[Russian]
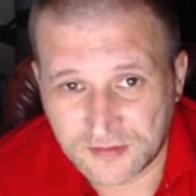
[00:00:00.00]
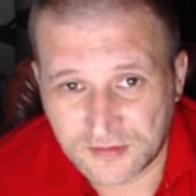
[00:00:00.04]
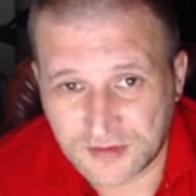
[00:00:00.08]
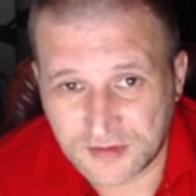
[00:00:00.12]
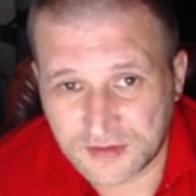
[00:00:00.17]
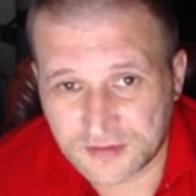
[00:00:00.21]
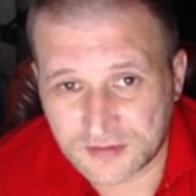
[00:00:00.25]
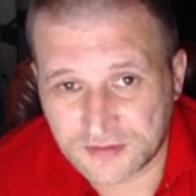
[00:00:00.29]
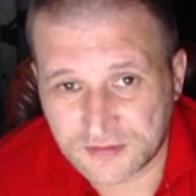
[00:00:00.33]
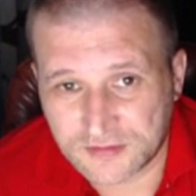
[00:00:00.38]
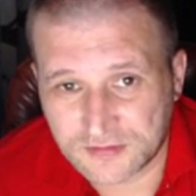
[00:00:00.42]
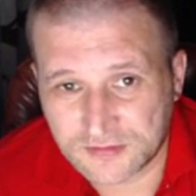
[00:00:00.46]

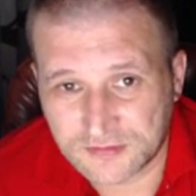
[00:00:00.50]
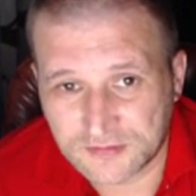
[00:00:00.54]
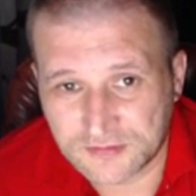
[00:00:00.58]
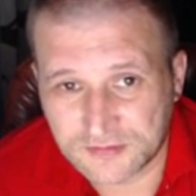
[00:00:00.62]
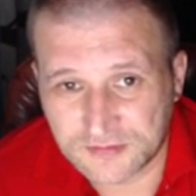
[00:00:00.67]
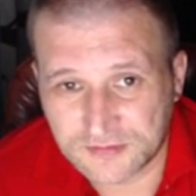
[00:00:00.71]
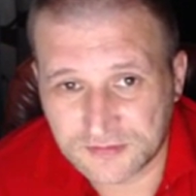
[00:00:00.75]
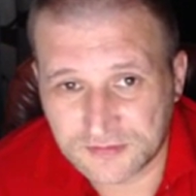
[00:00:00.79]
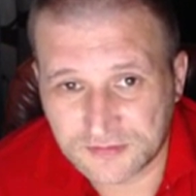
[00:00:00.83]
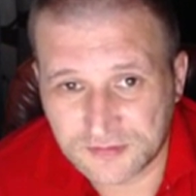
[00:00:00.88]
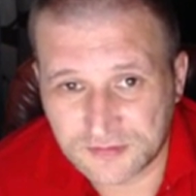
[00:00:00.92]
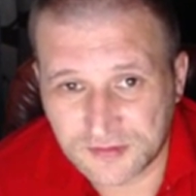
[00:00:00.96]
Нет,
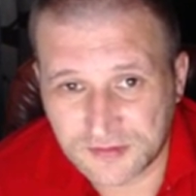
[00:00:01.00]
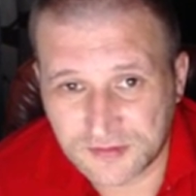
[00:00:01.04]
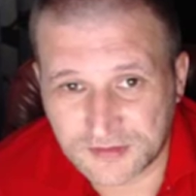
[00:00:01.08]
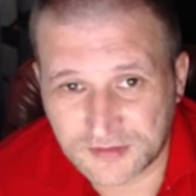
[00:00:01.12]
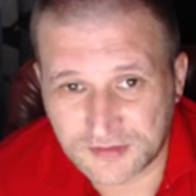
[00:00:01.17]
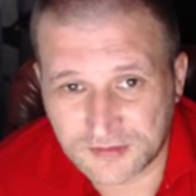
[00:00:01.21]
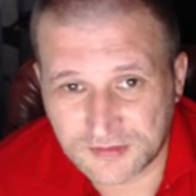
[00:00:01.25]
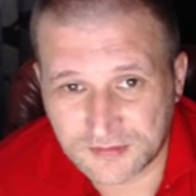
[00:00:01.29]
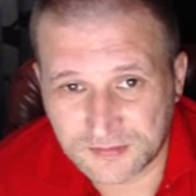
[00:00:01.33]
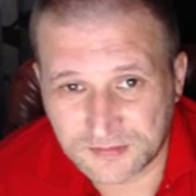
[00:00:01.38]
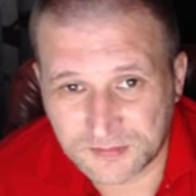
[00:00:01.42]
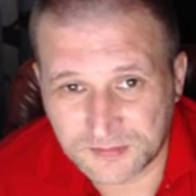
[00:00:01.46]

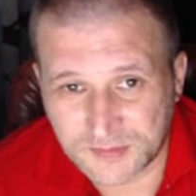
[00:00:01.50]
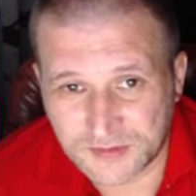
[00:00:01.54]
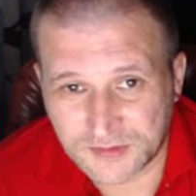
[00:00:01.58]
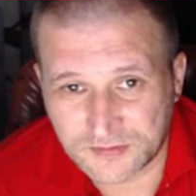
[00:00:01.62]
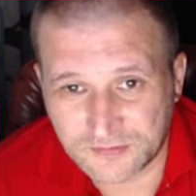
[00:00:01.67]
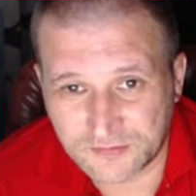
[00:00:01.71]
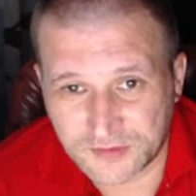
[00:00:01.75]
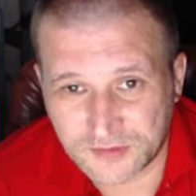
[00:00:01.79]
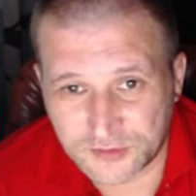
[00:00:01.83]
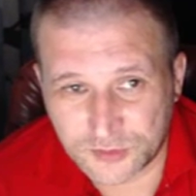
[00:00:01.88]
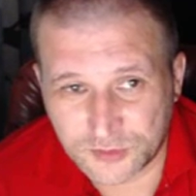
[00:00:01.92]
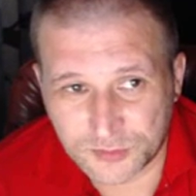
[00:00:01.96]
нет.
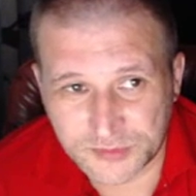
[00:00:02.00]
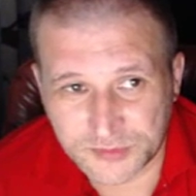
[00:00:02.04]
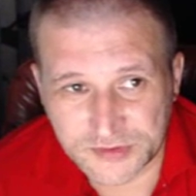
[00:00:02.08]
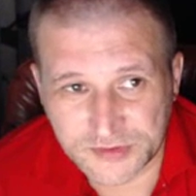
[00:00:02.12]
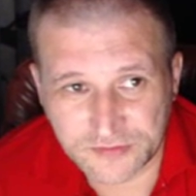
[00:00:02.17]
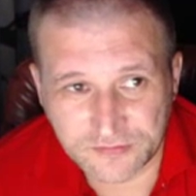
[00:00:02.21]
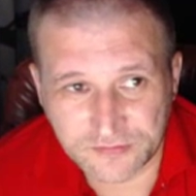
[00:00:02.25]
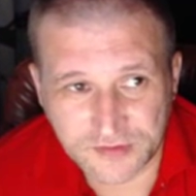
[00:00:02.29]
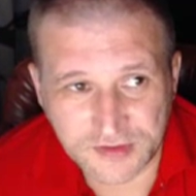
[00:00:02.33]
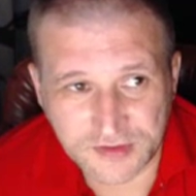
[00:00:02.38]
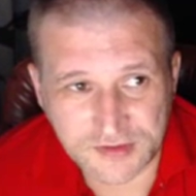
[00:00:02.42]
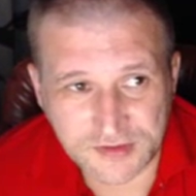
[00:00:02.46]
Мы
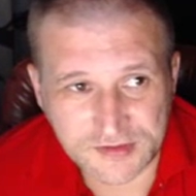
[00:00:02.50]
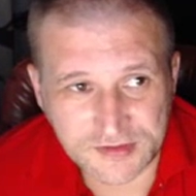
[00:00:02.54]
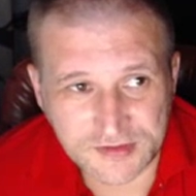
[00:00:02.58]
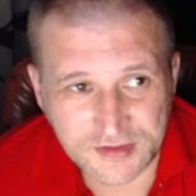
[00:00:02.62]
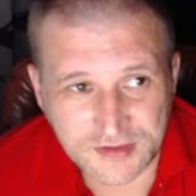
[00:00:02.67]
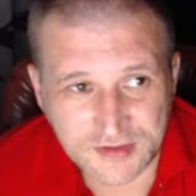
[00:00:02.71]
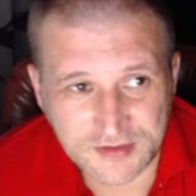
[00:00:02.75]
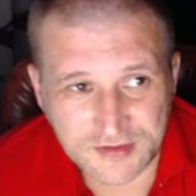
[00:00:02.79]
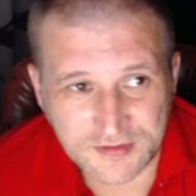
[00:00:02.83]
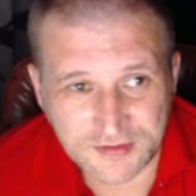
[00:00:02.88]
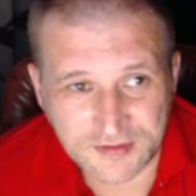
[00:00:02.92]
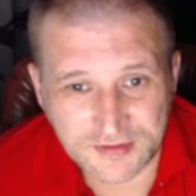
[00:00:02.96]
вернемся в
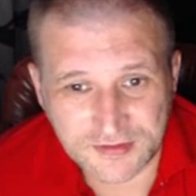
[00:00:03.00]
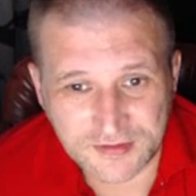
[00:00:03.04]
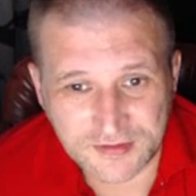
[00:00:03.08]
Викизейн